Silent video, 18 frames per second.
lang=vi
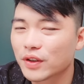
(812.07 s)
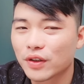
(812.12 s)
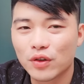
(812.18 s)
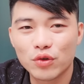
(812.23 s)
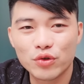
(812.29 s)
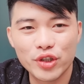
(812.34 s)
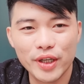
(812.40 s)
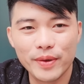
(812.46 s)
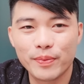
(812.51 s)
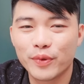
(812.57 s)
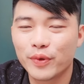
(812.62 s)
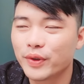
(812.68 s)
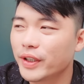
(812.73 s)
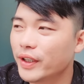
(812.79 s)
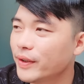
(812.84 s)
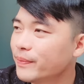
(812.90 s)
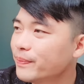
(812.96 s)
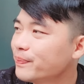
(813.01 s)
con chim của
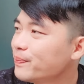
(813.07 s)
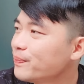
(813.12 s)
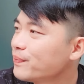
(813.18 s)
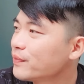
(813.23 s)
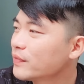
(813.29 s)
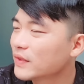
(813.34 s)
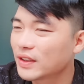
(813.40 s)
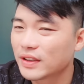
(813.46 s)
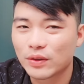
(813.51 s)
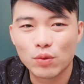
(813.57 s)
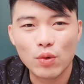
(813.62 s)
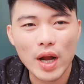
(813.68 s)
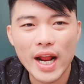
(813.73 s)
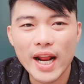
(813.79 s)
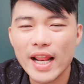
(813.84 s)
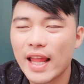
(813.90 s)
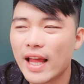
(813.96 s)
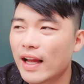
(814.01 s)
chị
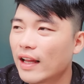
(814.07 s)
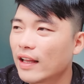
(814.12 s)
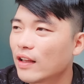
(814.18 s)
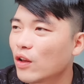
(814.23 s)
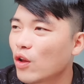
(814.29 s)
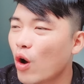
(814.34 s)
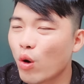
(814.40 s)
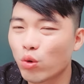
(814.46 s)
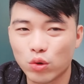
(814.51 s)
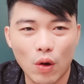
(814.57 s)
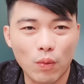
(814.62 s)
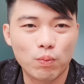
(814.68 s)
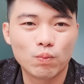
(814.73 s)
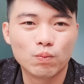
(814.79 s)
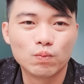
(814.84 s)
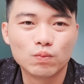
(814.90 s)
quá là thô tục